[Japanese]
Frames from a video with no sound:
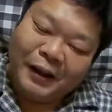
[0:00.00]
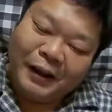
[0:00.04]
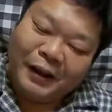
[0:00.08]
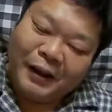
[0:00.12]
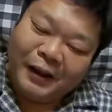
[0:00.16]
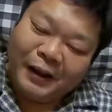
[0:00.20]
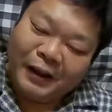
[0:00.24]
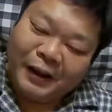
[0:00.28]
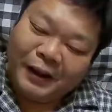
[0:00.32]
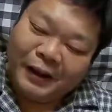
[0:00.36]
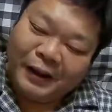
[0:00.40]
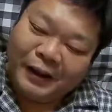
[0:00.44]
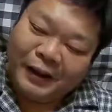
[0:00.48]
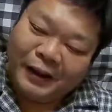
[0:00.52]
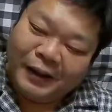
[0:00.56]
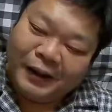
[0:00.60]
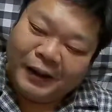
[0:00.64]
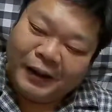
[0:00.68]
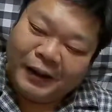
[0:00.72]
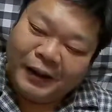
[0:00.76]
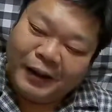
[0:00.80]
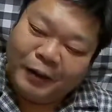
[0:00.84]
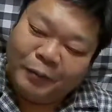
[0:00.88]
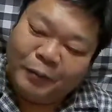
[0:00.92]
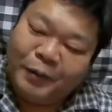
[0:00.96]

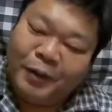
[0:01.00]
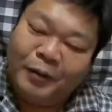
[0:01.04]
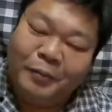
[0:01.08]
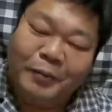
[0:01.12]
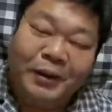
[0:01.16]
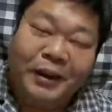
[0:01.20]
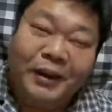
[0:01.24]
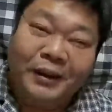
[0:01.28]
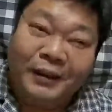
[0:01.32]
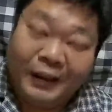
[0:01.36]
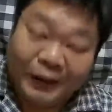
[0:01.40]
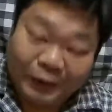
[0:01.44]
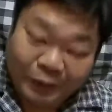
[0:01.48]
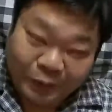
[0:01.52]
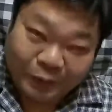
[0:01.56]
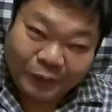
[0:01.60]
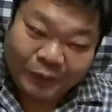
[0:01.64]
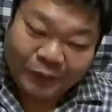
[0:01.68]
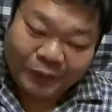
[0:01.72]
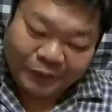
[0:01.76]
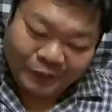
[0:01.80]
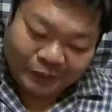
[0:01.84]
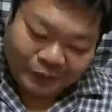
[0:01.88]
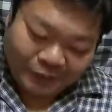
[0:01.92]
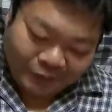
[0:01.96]
えー、やぶ蛇だったと
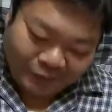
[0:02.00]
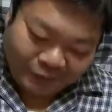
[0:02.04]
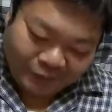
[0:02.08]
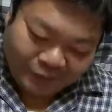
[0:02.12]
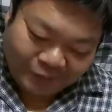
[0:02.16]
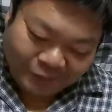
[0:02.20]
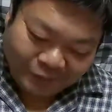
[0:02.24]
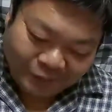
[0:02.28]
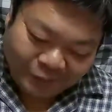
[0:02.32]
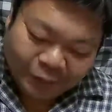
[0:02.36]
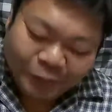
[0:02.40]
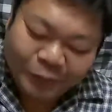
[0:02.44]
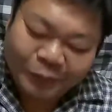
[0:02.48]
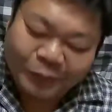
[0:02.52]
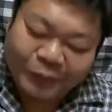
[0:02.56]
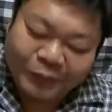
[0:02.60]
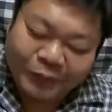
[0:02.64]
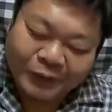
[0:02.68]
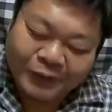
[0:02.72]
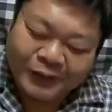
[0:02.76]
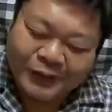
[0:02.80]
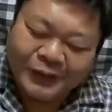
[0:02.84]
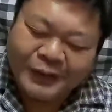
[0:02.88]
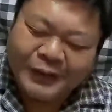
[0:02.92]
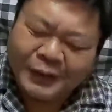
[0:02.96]
いうそういうこ
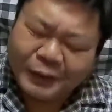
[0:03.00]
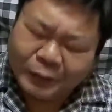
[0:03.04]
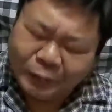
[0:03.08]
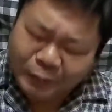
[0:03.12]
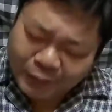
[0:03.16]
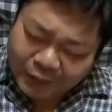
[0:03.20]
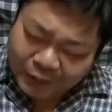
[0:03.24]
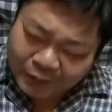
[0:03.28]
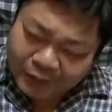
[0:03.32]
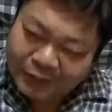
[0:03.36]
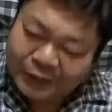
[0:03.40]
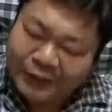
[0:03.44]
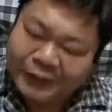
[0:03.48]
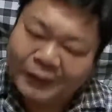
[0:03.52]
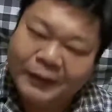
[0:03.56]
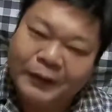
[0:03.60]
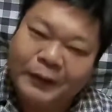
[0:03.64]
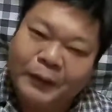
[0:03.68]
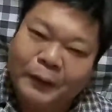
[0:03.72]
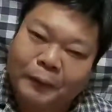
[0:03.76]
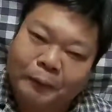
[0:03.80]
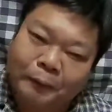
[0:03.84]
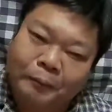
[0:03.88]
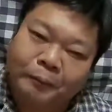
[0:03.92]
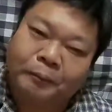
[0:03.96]
とをいつもやってんで
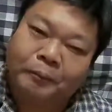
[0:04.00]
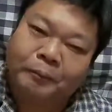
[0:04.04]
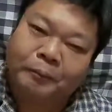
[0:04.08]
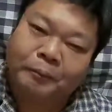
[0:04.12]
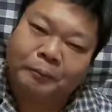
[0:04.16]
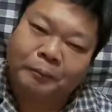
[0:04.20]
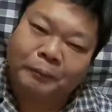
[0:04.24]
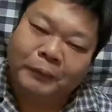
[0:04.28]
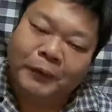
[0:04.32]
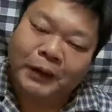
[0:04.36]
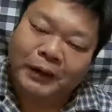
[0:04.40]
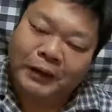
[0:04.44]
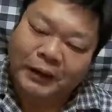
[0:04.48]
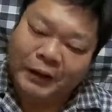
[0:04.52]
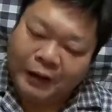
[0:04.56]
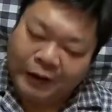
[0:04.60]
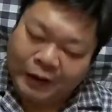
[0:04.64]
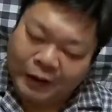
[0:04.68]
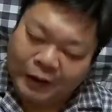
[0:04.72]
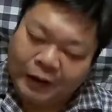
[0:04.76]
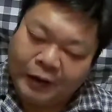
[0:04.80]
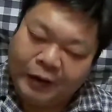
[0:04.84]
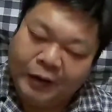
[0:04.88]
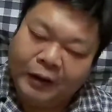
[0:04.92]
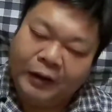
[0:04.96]
すよ昔
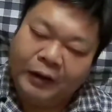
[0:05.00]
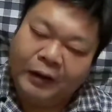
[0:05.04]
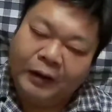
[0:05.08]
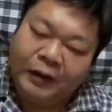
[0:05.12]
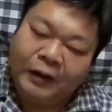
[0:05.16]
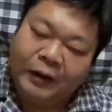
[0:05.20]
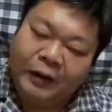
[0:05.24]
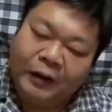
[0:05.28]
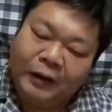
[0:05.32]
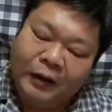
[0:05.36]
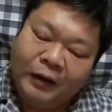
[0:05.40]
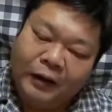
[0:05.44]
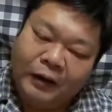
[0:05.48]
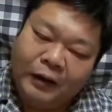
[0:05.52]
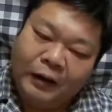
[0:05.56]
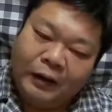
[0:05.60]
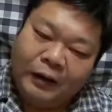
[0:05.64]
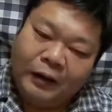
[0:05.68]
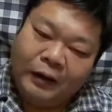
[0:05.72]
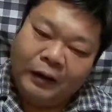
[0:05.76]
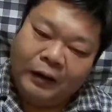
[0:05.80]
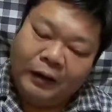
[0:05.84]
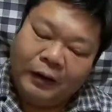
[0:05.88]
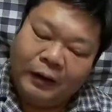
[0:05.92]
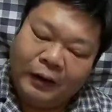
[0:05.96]
から、
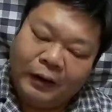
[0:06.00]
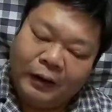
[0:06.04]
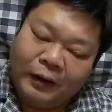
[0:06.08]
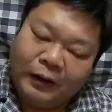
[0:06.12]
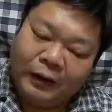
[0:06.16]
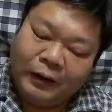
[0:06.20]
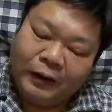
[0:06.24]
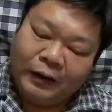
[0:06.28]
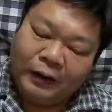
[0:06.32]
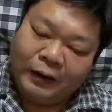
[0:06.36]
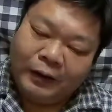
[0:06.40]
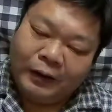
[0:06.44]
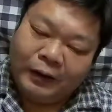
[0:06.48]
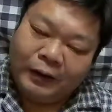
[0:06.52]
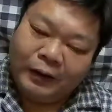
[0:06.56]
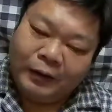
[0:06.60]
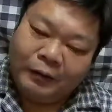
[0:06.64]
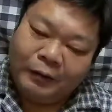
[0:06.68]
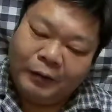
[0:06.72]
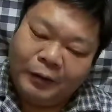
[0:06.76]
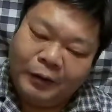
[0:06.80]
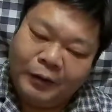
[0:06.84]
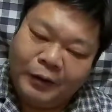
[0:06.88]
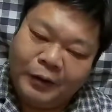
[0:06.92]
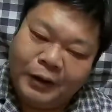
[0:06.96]

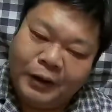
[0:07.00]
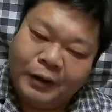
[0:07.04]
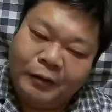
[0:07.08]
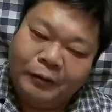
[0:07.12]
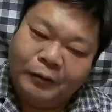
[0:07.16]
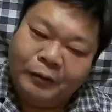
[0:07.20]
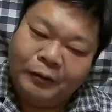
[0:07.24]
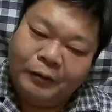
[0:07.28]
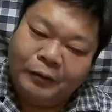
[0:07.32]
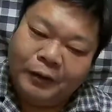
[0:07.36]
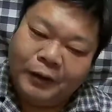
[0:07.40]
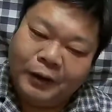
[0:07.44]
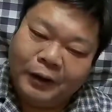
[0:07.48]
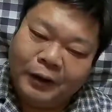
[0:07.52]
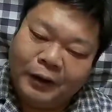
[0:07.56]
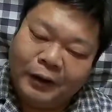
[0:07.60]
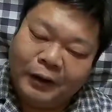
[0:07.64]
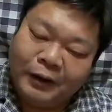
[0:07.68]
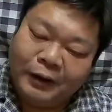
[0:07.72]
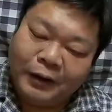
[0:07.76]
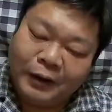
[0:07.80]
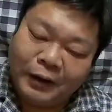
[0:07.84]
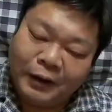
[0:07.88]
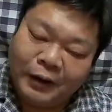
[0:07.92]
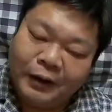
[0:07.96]
えー、別に慰安婦とか
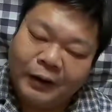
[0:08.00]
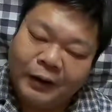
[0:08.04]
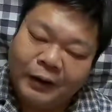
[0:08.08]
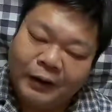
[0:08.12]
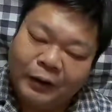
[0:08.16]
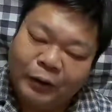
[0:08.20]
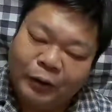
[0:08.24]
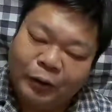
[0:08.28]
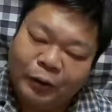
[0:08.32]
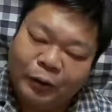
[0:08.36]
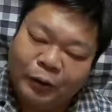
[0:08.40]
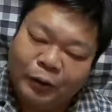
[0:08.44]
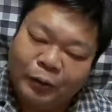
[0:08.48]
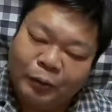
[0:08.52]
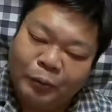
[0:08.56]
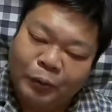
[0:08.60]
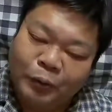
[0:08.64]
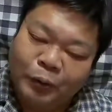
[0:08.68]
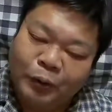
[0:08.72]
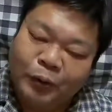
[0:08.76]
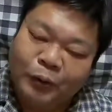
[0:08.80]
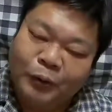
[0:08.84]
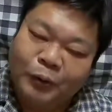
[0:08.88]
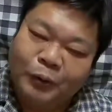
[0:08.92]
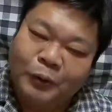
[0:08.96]
ねそ
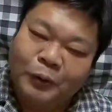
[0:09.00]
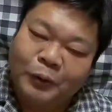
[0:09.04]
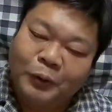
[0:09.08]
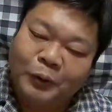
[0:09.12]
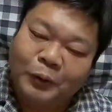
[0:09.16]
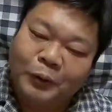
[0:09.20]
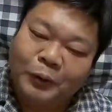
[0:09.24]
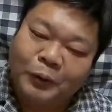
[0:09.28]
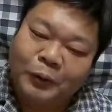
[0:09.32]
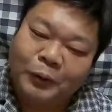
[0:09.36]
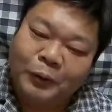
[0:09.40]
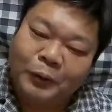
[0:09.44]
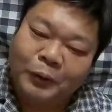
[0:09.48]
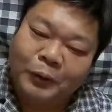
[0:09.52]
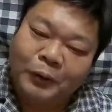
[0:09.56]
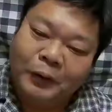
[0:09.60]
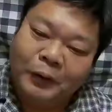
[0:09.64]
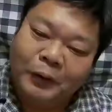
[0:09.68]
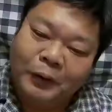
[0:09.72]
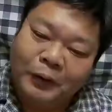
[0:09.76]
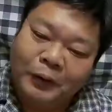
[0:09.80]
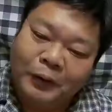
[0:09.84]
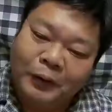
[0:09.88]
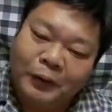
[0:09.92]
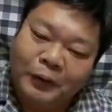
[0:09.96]
の募集校
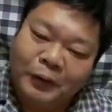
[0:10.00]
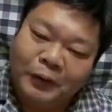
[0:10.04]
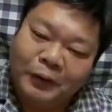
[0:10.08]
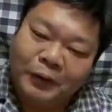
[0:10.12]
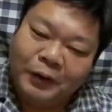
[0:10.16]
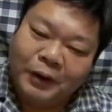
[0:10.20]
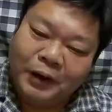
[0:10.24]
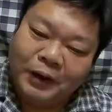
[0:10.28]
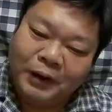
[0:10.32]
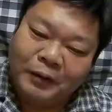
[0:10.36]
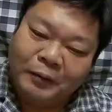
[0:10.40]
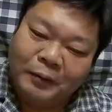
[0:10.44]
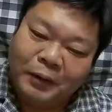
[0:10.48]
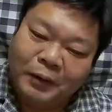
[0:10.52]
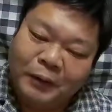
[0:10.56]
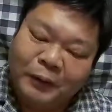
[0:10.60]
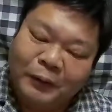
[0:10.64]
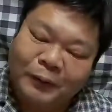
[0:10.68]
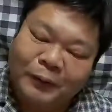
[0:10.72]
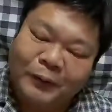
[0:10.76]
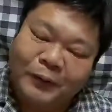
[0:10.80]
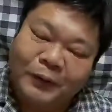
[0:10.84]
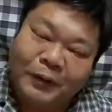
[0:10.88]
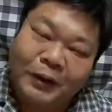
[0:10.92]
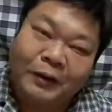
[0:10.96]
に始まっ
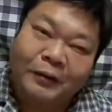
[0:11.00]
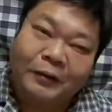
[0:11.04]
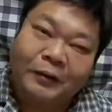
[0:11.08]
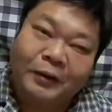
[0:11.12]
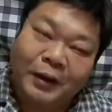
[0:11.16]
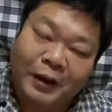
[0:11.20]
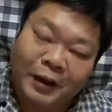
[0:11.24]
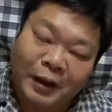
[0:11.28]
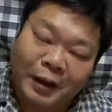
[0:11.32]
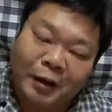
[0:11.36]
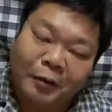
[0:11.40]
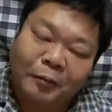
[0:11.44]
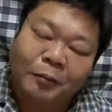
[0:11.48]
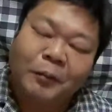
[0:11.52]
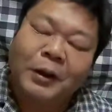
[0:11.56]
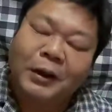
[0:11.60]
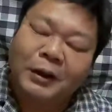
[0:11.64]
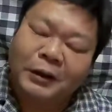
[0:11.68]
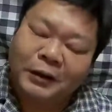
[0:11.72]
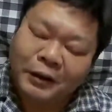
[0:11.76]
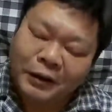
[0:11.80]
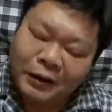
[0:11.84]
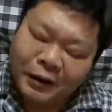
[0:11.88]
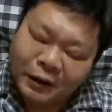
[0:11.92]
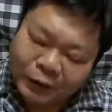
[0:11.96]
たことじゃなくて
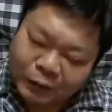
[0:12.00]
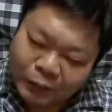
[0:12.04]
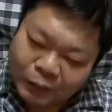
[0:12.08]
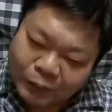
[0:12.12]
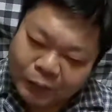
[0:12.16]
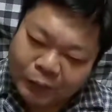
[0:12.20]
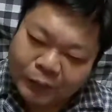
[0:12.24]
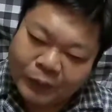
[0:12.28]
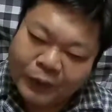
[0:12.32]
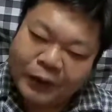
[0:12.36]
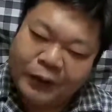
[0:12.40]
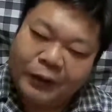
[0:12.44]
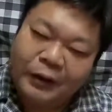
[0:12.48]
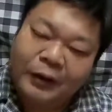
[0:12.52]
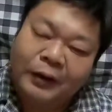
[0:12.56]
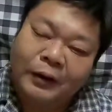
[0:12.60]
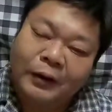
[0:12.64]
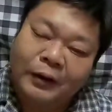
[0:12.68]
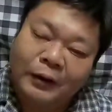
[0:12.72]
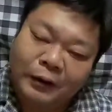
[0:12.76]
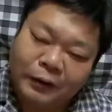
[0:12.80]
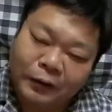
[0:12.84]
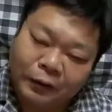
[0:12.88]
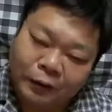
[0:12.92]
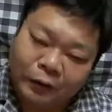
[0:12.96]
昔からそういうことやって
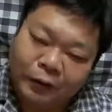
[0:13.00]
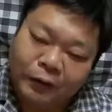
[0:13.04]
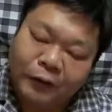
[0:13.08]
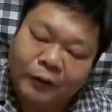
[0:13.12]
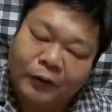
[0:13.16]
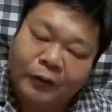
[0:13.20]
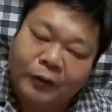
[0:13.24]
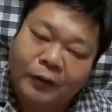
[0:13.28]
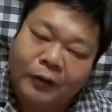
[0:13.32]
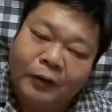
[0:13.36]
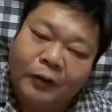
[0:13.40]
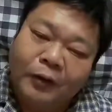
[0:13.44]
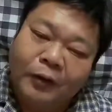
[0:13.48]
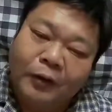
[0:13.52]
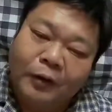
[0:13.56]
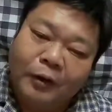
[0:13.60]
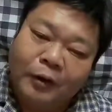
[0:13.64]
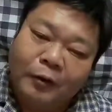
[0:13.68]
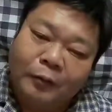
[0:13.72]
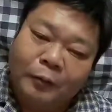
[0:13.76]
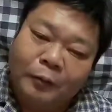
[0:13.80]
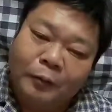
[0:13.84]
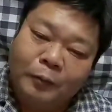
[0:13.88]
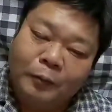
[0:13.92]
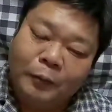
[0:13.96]
んですよ
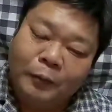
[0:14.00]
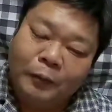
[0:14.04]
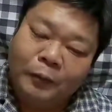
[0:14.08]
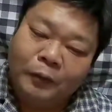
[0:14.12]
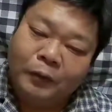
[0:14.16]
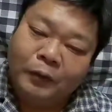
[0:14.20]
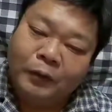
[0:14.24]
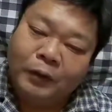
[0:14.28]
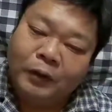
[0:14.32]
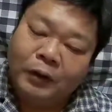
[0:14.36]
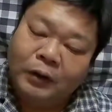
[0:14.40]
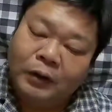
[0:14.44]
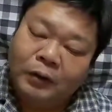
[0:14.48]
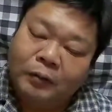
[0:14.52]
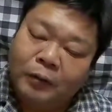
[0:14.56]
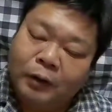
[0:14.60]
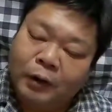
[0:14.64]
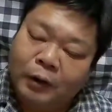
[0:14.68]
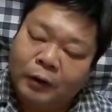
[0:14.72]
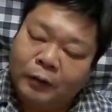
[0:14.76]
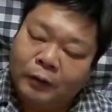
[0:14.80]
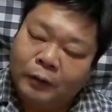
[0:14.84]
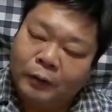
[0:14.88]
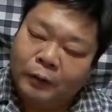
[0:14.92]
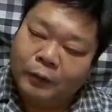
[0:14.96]
もう元を正せ
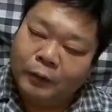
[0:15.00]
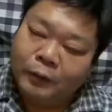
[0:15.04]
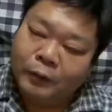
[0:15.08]
ばあの